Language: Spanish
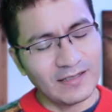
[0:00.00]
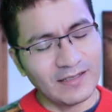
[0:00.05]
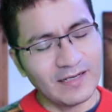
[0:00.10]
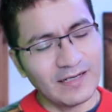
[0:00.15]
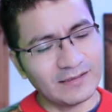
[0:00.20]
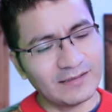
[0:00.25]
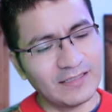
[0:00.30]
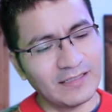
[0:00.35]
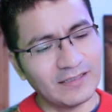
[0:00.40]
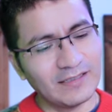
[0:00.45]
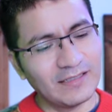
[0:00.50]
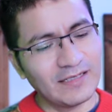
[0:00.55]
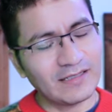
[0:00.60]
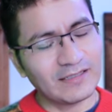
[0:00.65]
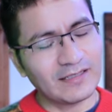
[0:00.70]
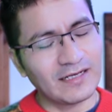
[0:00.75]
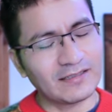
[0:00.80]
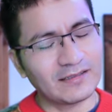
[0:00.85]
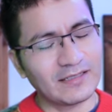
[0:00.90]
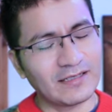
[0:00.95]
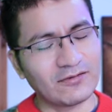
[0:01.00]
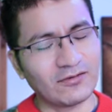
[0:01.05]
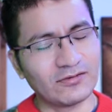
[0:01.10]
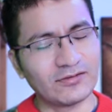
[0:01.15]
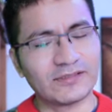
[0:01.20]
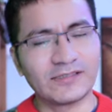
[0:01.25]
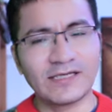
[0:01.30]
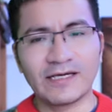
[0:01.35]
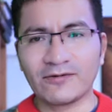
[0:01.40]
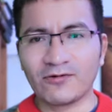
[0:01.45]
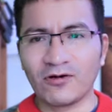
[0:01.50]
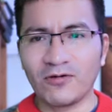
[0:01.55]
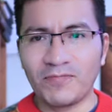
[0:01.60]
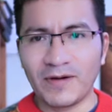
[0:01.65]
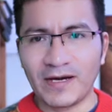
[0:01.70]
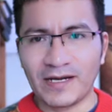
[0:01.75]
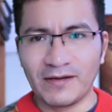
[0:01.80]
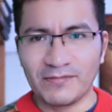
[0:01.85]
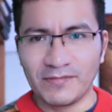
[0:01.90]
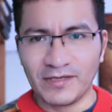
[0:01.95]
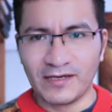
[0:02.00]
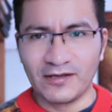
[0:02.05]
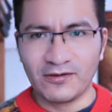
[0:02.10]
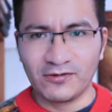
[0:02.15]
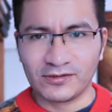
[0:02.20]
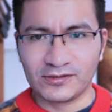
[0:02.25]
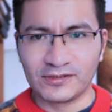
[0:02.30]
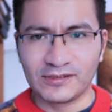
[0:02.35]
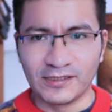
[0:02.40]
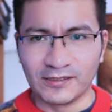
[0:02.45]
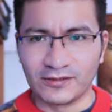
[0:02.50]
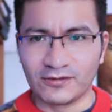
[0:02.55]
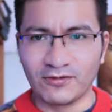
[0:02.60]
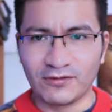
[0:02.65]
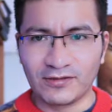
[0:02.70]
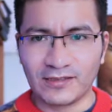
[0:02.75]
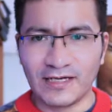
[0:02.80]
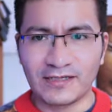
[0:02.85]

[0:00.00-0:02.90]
Carta guía, carta consejo para mi leoncito.